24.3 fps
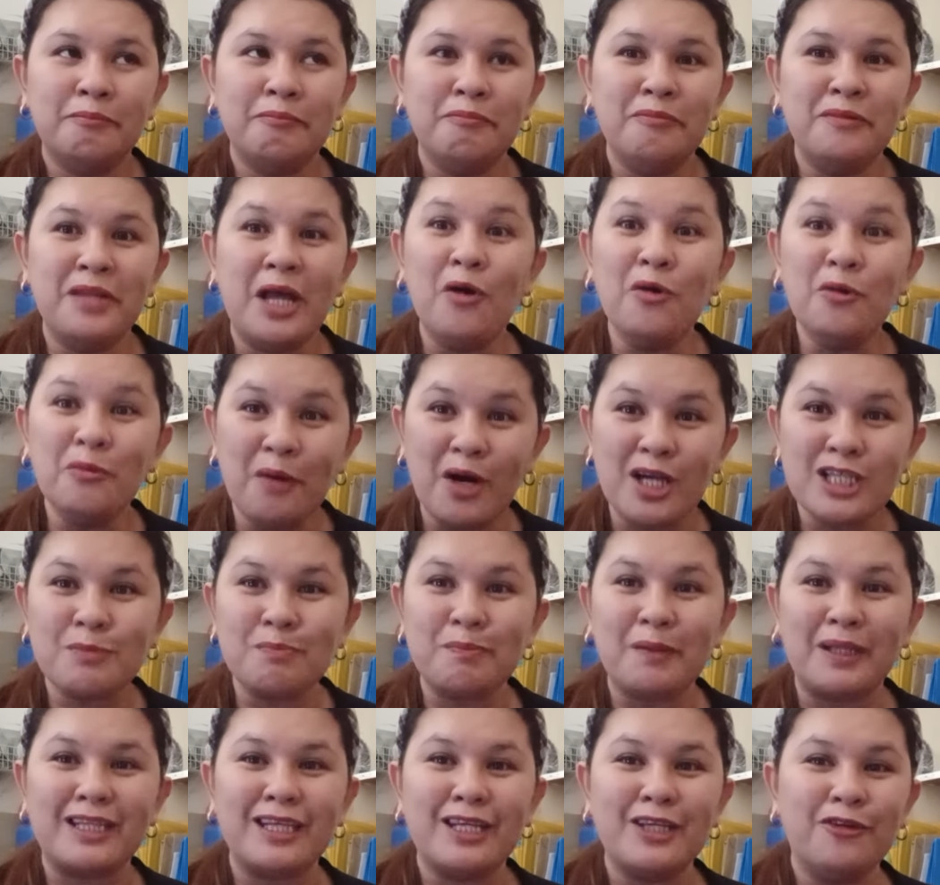
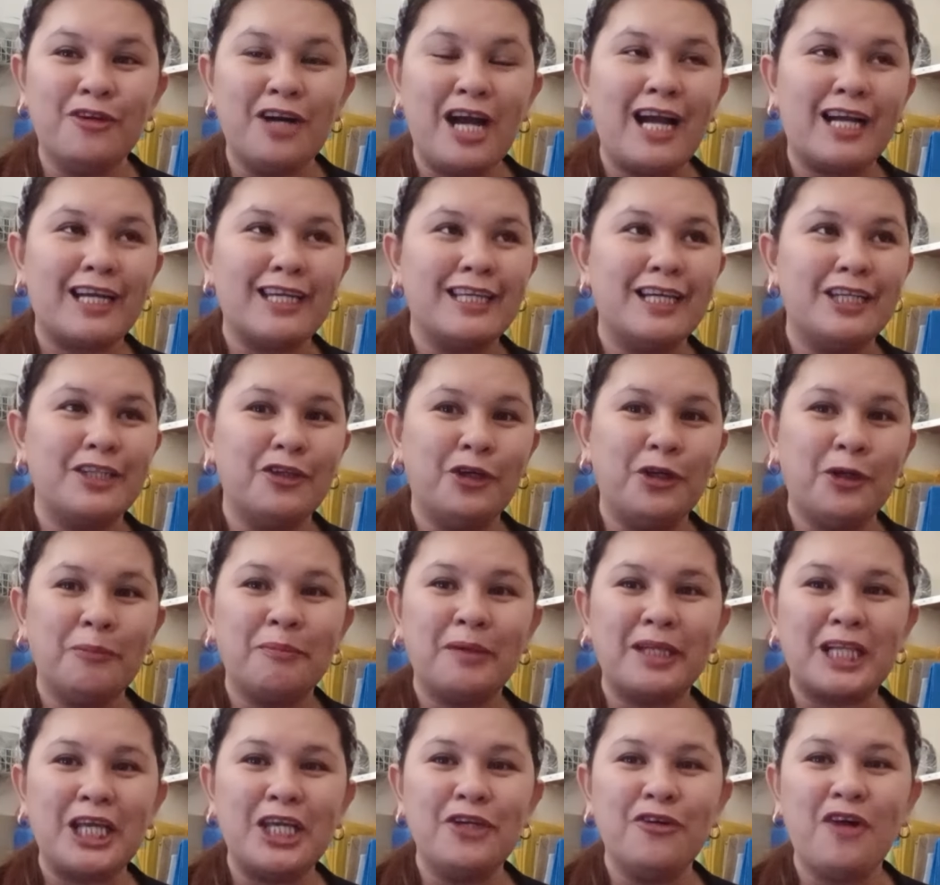naubos pati yung aking ano,
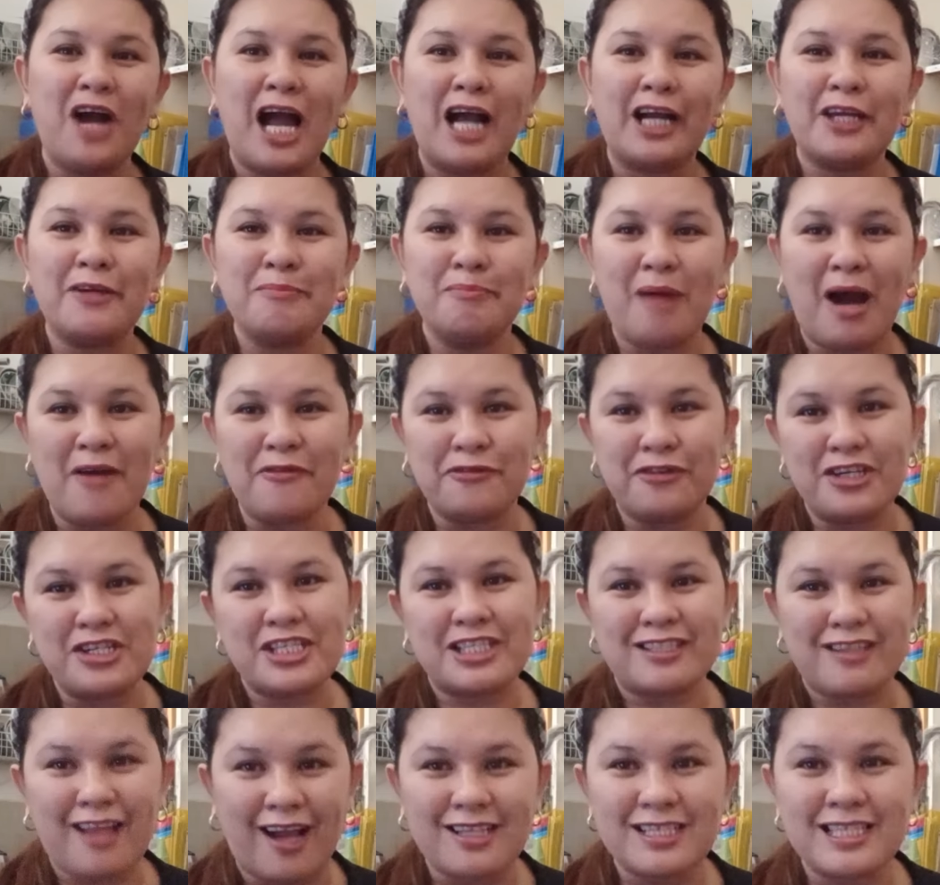pati yung aking buffer
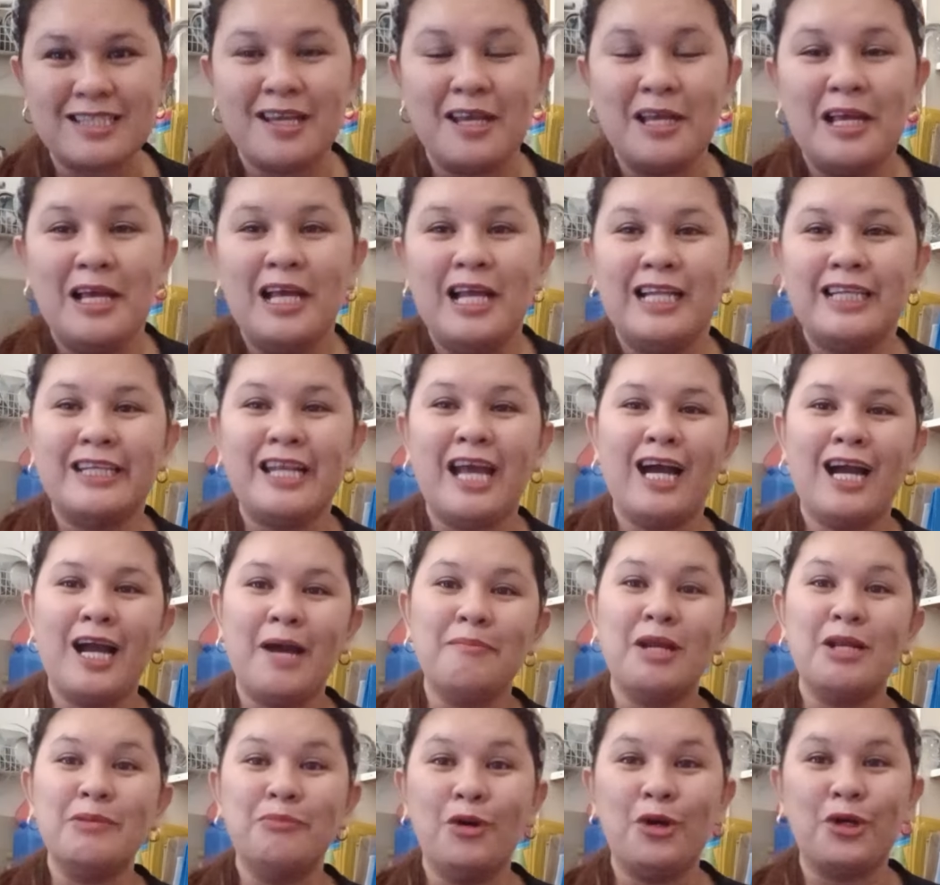stocks ng
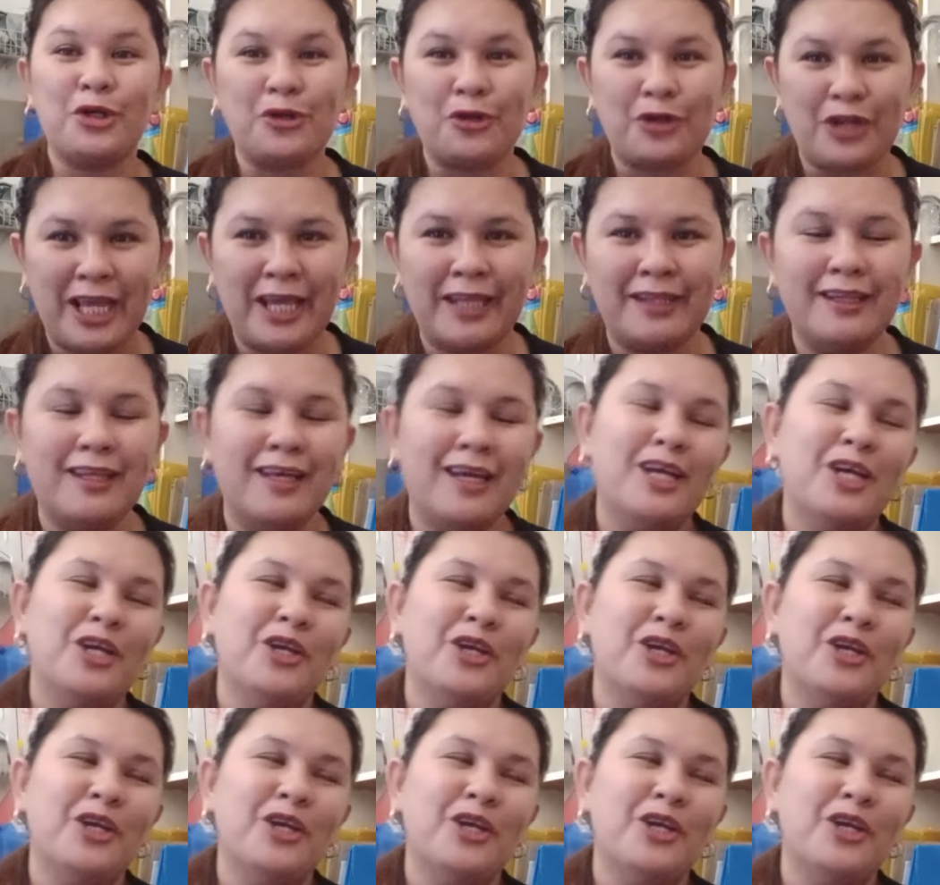uh, Marlboro Red.